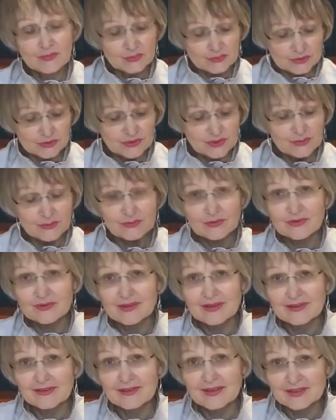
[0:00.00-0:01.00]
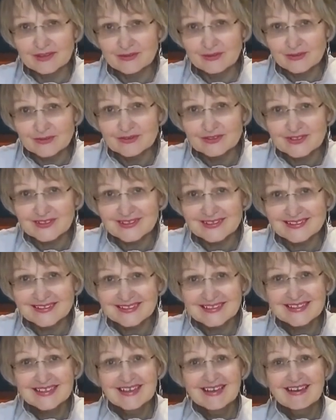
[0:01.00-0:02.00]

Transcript: Нужно ему отдать должное.